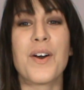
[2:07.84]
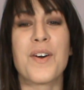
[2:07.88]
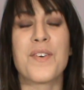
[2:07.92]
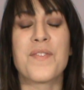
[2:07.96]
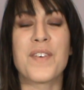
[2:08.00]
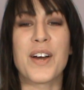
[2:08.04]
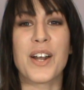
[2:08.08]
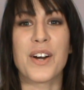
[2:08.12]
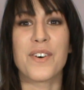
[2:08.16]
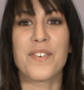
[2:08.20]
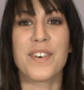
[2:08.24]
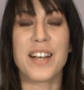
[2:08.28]

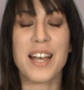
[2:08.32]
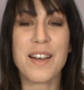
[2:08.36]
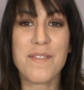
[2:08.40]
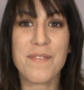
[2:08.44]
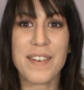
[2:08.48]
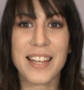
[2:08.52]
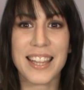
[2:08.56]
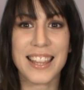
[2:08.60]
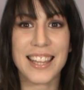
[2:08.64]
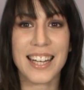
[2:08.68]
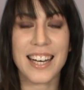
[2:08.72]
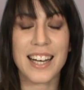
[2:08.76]
Bueno, voy a
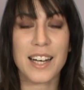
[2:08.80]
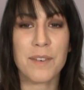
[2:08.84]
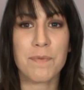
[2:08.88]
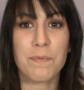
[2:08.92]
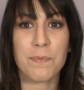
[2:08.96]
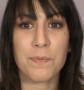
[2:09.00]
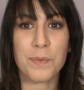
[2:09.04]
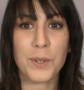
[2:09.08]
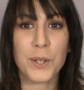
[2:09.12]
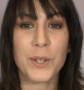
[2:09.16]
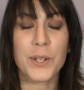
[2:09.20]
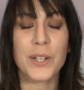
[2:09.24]

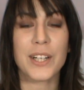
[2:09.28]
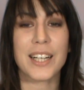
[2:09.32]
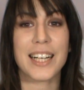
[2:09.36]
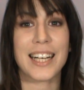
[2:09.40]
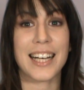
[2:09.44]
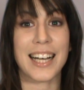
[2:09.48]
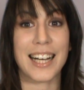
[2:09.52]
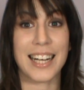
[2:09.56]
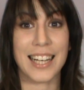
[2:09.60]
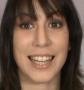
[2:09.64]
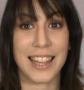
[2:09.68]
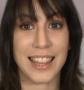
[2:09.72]
empezar por
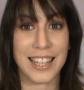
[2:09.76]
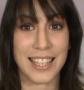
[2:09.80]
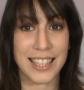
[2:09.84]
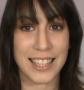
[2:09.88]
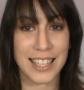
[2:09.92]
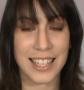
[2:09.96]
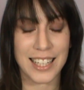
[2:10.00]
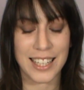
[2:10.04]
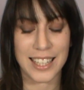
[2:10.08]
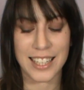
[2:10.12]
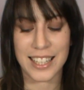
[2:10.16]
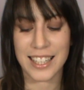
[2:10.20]

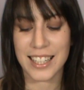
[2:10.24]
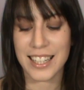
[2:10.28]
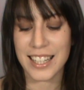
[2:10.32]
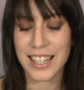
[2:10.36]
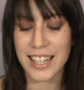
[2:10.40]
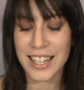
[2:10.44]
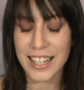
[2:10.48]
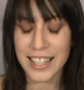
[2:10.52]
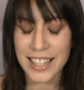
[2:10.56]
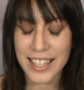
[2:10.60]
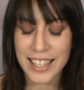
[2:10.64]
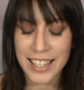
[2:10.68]
calcetines.
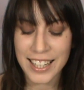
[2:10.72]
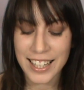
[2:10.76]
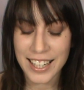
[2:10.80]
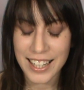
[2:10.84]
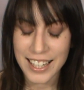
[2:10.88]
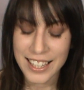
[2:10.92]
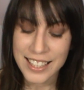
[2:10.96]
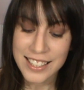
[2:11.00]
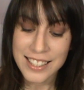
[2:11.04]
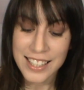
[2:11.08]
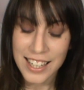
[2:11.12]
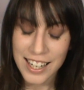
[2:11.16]
Y es que
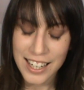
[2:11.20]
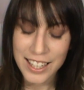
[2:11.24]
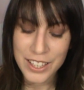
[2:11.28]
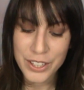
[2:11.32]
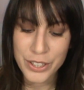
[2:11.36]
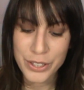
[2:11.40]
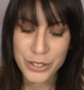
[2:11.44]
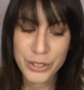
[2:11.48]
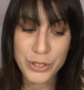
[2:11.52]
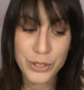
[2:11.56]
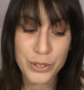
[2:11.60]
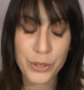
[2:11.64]
este
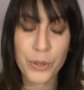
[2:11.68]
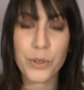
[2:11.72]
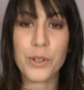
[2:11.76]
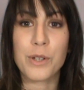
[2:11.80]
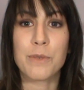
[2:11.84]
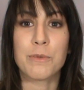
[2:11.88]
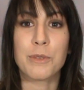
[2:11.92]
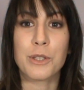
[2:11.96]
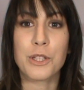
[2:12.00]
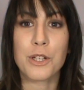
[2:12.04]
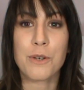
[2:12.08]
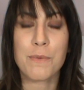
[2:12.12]
año todo
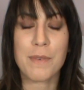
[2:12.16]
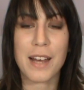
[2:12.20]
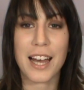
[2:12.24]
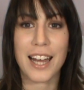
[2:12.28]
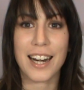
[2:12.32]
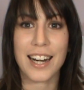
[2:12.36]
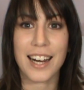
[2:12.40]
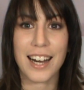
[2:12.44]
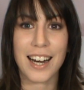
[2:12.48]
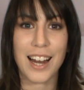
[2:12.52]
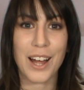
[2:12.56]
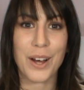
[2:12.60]
el mundo me ha
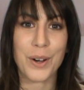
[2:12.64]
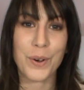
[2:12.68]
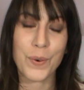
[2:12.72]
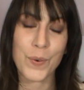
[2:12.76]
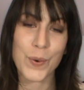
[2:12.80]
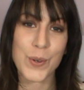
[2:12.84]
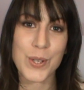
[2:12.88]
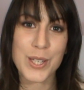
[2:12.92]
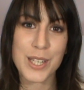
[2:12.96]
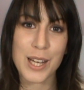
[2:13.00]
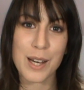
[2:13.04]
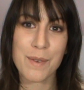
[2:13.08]
regalado
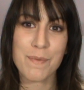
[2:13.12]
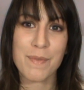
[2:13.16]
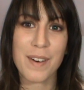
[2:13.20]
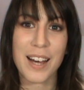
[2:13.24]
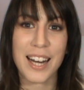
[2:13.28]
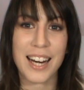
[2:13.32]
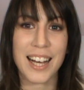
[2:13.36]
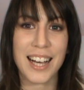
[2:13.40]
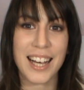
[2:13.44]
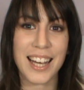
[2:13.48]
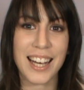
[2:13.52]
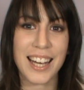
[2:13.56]
cosas
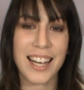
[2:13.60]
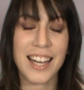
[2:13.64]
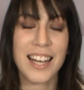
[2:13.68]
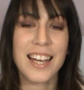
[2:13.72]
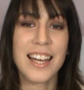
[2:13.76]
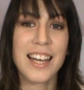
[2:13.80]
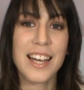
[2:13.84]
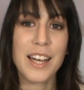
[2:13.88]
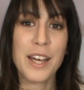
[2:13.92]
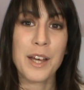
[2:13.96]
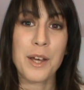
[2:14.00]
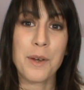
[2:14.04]
para que
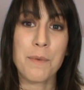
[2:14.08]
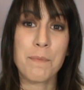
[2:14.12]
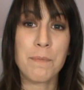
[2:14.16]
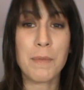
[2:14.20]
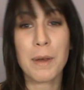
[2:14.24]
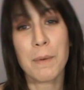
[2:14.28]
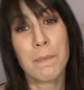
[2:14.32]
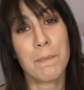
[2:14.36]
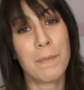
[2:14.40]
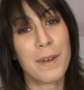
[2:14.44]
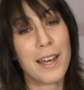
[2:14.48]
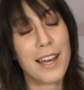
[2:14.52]

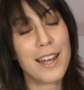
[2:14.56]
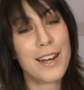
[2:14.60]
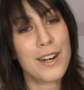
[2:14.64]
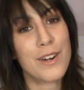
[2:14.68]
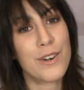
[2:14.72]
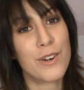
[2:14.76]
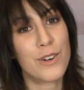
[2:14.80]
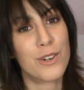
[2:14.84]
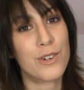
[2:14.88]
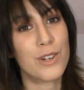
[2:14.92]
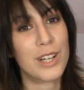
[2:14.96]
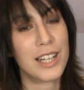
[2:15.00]
mis pies
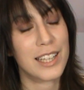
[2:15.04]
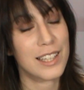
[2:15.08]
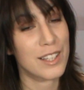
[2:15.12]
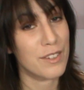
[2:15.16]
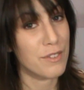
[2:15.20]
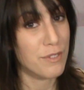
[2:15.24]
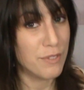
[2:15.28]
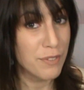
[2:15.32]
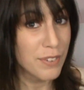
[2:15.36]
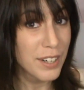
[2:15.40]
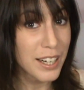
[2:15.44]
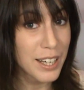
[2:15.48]
no
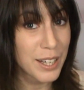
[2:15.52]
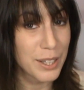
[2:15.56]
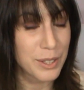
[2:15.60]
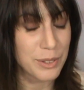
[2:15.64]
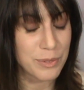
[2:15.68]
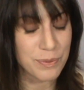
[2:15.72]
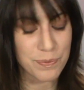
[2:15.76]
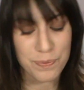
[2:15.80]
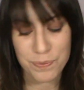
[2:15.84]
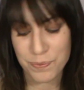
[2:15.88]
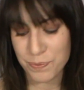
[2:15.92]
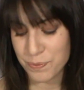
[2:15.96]
estén fríos.
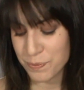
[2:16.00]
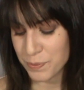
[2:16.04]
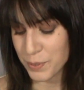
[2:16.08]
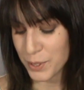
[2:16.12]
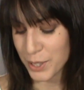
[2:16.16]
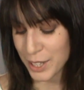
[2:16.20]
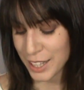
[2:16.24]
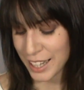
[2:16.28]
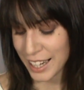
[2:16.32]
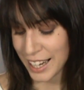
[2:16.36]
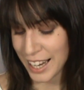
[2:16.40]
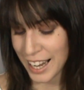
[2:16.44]

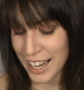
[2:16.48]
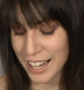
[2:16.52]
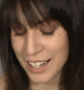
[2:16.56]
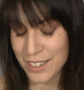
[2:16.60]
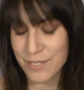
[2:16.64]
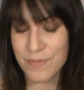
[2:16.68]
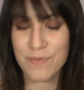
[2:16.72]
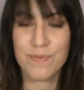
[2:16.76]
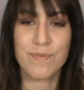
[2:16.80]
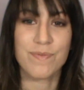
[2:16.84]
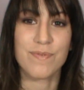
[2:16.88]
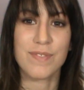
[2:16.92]

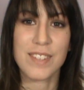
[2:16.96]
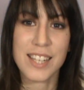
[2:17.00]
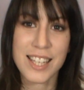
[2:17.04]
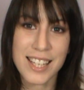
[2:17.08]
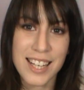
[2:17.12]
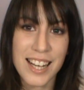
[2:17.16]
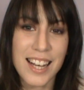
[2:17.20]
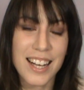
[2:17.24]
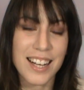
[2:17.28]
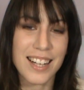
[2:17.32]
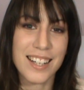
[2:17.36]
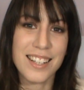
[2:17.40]
Porque mm,
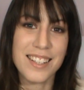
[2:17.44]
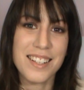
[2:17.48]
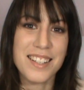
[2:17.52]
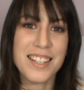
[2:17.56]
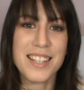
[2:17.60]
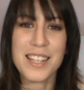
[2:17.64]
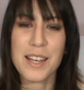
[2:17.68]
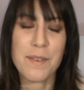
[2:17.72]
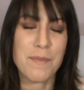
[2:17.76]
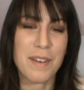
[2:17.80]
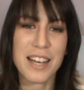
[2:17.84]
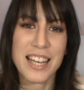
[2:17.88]
sí,
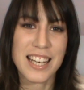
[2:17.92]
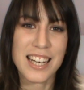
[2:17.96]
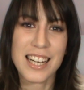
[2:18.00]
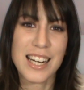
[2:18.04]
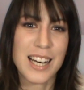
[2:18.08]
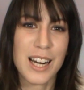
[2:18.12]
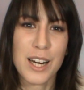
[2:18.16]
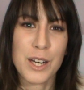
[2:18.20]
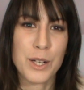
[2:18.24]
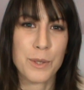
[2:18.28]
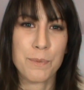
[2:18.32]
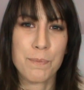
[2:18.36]
se me
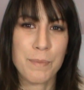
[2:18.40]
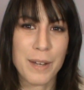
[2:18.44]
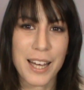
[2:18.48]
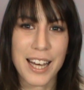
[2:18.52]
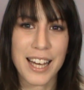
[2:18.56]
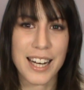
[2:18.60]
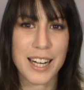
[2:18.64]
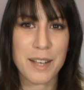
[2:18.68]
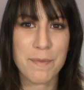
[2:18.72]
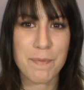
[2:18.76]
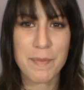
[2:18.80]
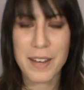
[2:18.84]
hielan los
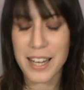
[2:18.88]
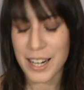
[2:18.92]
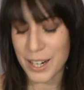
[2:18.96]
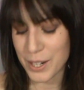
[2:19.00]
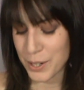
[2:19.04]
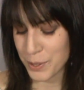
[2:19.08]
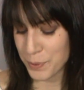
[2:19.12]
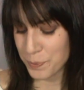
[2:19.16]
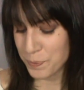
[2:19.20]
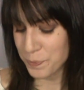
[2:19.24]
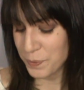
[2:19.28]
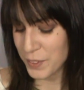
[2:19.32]
pies en
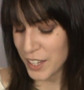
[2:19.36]
invierno.